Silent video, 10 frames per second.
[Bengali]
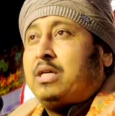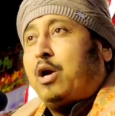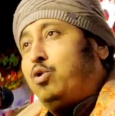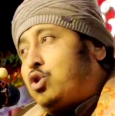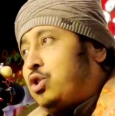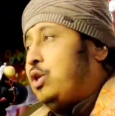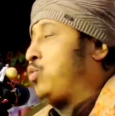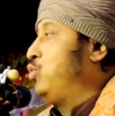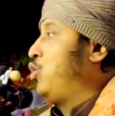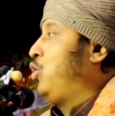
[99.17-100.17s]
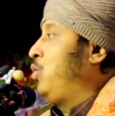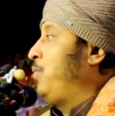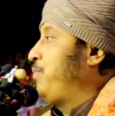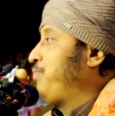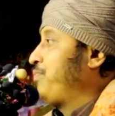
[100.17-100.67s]
কেউ যদি কোনো
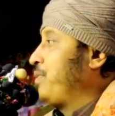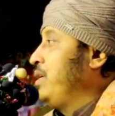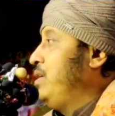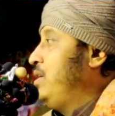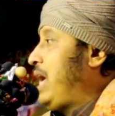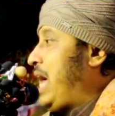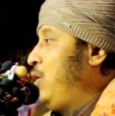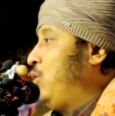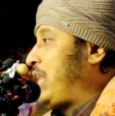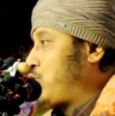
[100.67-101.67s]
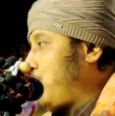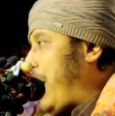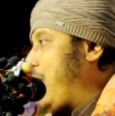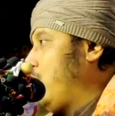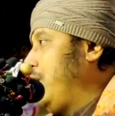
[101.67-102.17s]
আরে ওটা তো
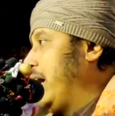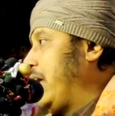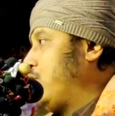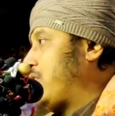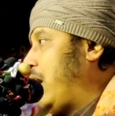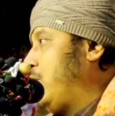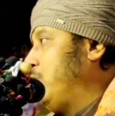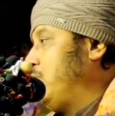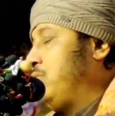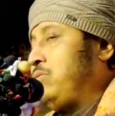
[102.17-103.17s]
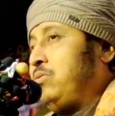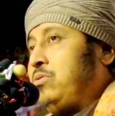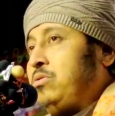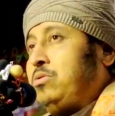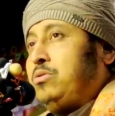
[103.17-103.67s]
ভালো হয়ে গেল তাও
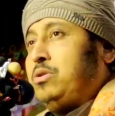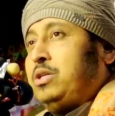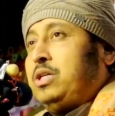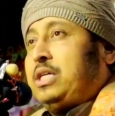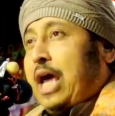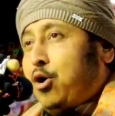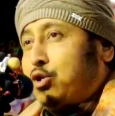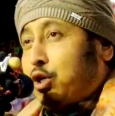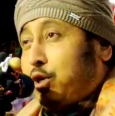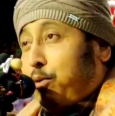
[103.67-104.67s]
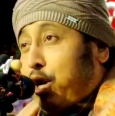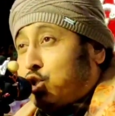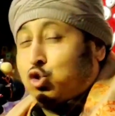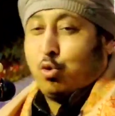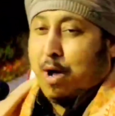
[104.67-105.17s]
কেউ যদি বলে
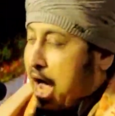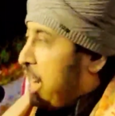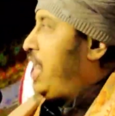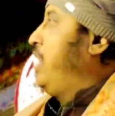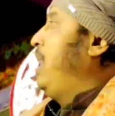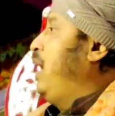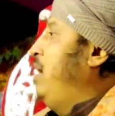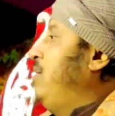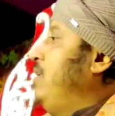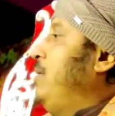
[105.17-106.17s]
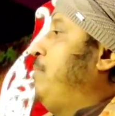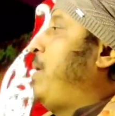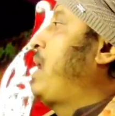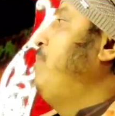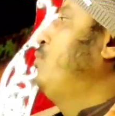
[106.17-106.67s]
সুভান আল্লাহ
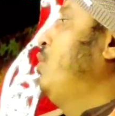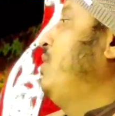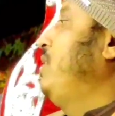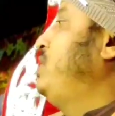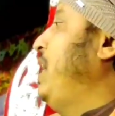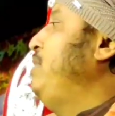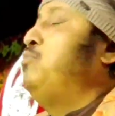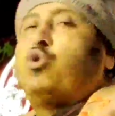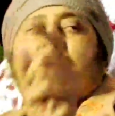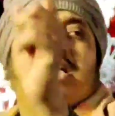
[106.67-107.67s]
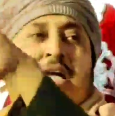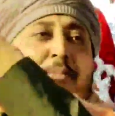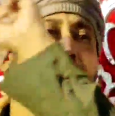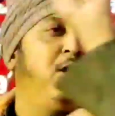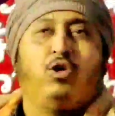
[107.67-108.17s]
ফটাম করে দেখছি এই মুড়ো থেকে
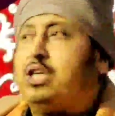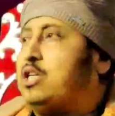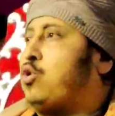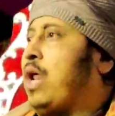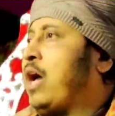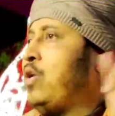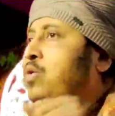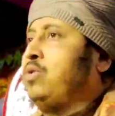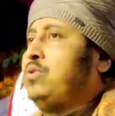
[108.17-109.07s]
ঝাম মেরে ওইদিকে চলে গেল